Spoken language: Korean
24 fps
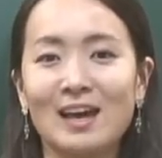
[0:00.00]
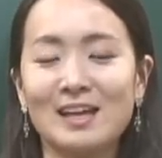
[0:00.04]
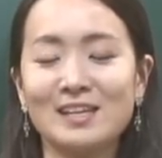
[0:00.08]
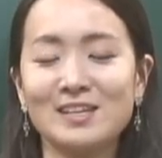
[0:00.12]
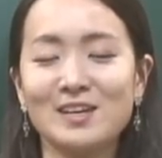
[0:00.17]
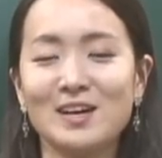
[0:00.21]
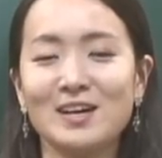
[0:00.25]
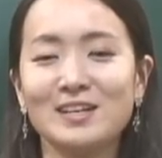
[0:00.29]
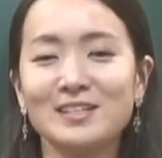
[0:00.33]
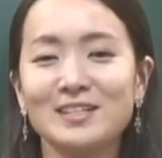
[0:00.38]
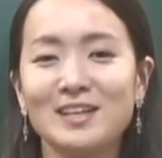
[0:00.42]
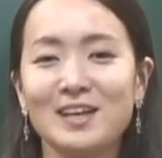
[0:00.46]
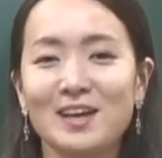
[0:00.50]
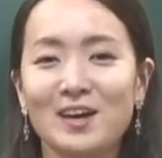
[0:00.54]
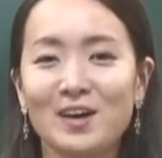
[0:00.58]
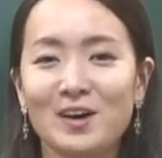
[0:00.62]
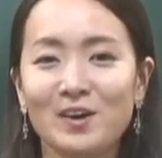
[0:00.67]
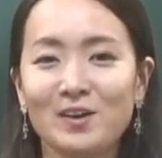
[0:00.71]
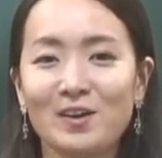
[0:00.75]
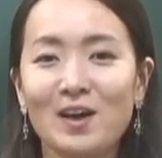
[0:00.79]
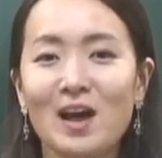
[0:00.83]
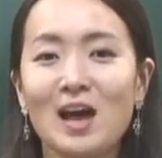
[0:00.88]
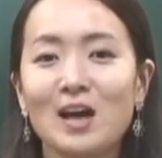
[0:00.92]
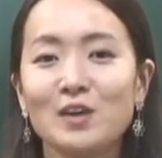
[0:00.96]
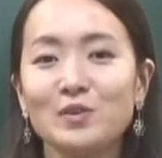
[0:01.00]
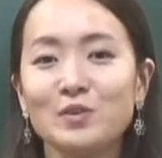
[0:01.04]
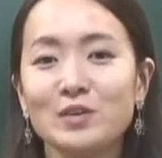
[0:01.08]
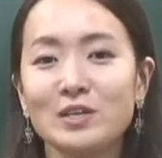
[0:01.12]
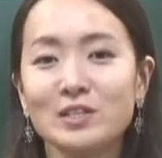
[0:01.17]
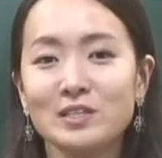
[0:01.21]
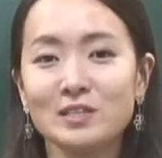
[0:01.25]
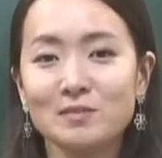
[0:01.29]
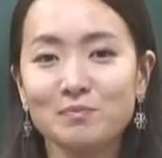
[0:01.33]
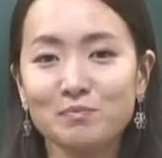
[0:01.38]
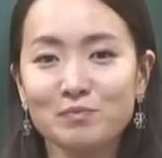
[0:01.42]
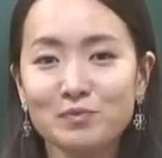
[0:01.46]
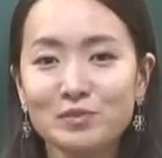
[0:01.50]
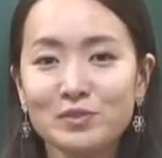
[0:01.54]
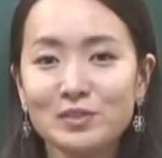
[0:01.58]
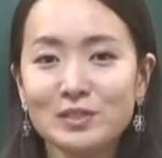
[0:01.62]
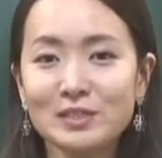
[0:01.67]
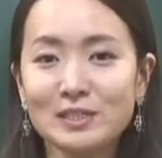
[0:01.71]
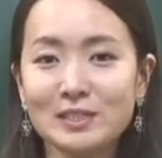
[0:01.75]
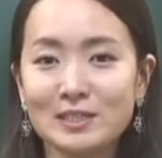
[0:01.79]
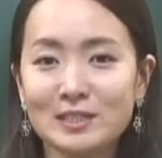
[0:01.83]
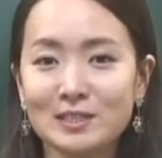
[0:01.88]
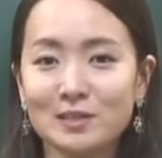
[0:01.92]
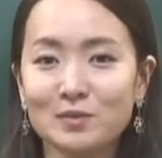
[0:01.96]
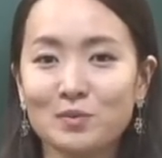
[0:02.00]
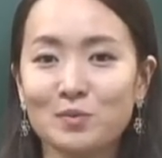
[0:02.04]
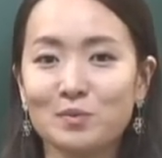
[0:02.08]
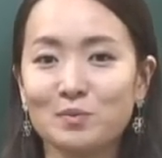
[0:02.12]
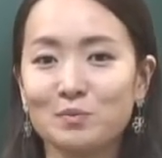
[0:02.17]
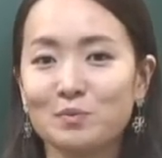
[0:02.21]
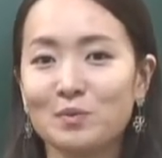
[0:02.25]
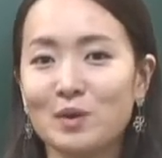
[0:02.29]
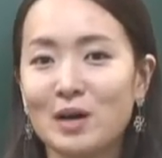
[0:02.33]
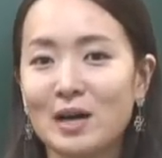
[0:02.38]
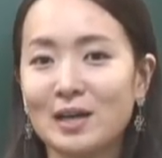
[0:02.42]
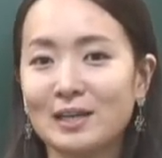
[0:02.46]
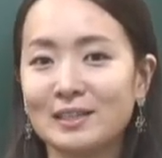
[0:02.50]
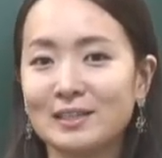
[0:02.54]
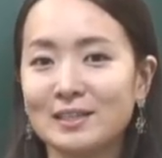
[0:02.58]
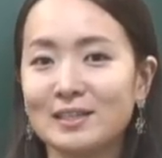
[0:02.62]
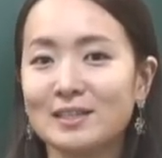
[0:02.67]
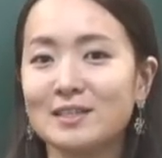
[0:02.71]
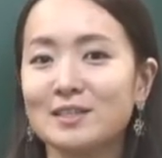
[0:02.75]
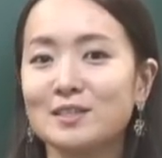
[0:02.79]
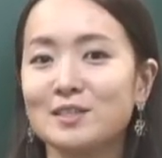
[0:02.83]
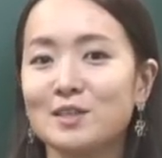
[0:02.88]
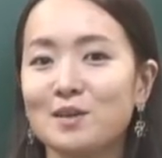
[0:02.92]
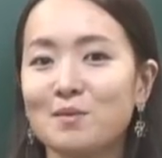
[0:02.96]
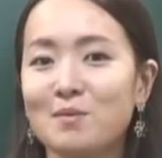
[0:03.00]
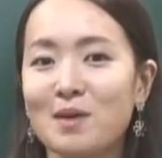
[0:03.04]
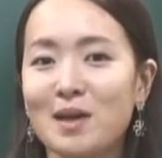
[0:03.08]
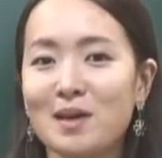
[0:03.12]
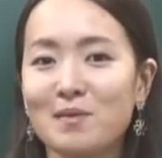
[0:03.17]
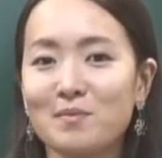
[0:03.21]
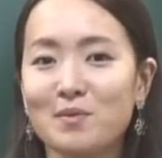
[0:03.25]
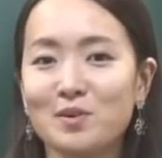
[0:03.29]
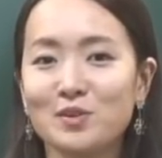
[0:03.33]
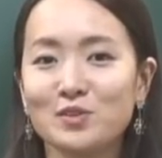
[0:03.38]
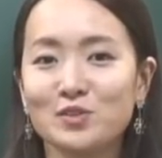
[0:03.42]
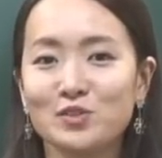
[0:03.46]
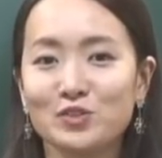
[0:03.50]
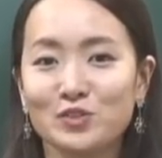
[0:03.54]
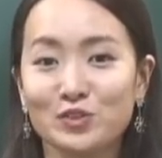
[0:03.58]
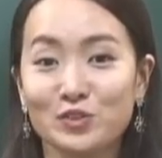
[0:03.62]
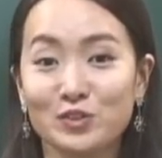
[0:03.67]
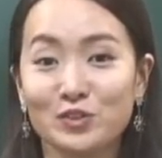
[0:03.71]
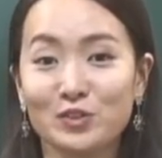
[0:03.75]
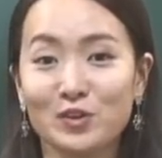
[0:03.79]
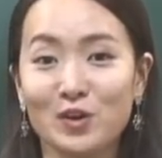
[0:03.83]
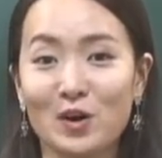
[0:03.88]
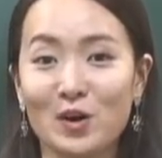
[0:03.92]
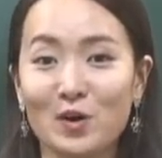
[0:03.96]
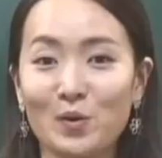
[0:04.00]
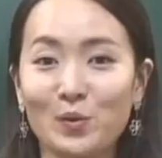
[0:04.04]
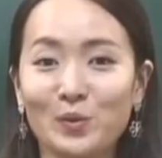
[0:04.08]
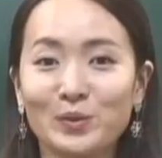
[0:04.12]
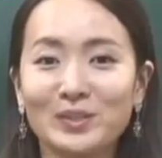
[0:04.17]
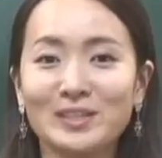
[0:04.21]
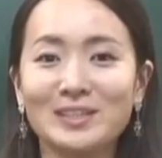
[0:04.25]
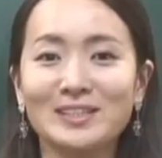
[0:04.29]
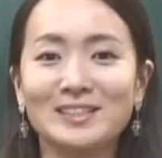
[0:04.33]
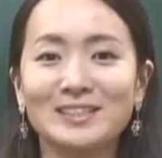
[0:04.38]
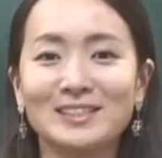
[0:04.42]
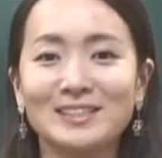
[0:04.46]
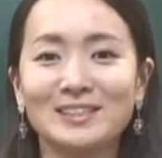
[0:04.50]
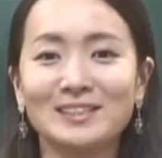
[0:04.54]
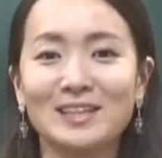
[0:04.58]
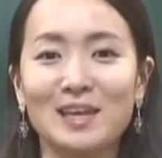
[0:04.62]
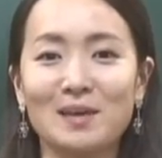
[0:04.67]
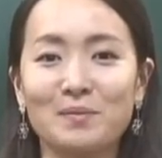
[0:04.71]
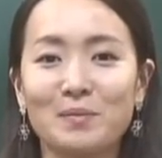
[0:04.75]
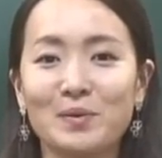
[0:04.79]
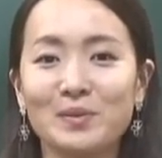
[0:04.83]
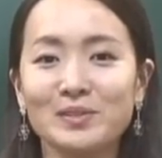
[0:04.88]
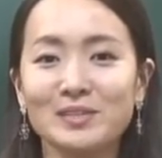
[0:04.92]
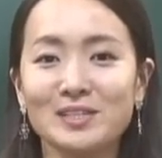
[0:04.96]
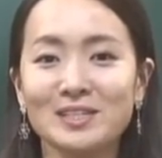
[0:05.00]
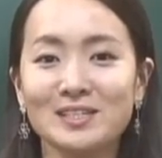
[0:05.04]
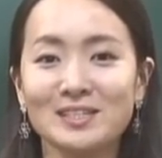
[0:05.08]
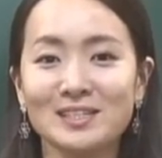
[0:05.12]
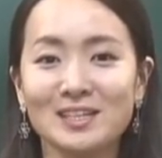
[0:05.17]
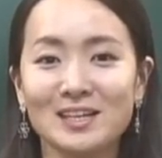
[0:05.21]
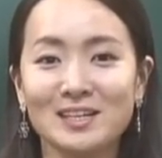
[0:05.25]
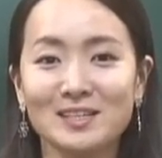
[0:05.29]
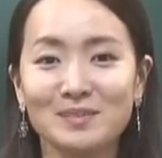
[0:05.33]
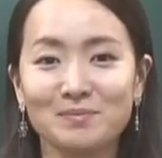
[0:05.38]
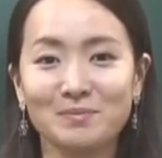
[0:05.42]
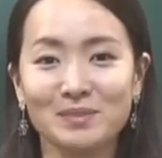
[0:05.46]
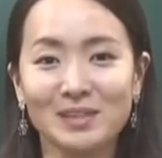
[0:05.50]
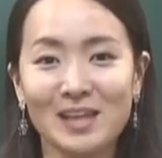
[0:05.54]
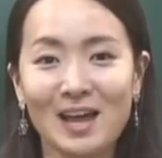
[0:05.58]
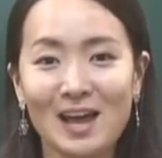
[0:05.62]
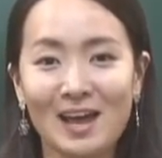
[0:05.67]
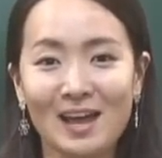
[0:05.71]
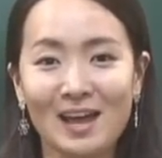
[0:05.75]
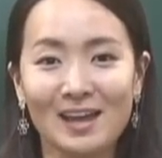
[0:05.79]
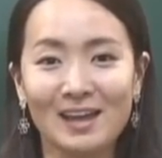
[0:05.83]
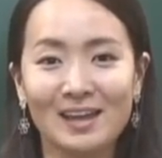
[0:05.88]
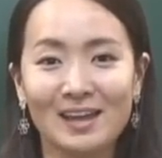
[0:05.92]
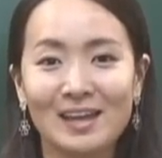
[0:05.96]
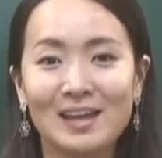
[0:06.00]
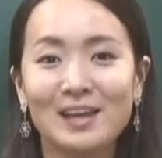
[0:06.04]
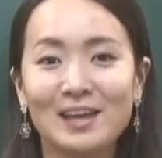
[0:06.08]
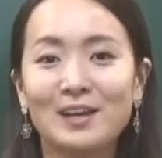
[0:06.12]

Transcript: 안녕하세요. 하루에 10분씩 공부하는 서바이벌 중국어, 오늘 그 네 번째 시간입니다.